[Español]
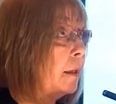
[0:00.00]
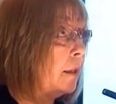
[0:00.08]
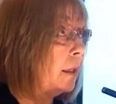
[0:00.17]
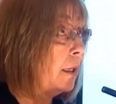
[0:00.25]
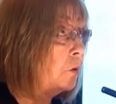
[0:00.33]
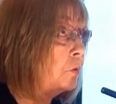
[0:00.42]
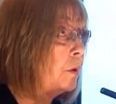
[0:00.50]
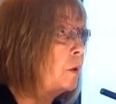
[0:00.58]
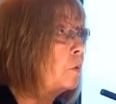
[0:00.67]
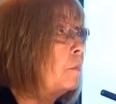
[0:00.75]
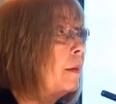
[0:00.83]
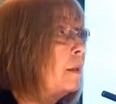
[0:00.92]
el otro
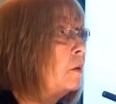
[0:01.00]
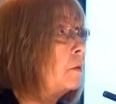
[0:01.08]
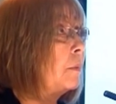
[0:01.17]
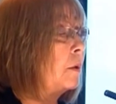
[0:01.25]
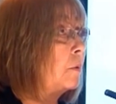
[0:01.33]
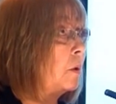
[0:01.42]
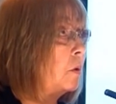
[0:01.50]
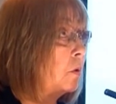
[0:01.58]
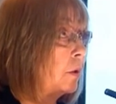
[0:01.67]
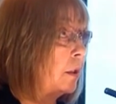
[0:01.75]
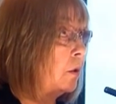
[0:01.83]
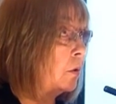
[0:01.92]
instrumento
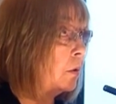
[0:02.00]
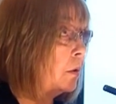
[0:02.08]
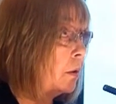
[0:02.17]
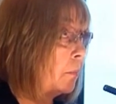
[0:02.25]
microbiológico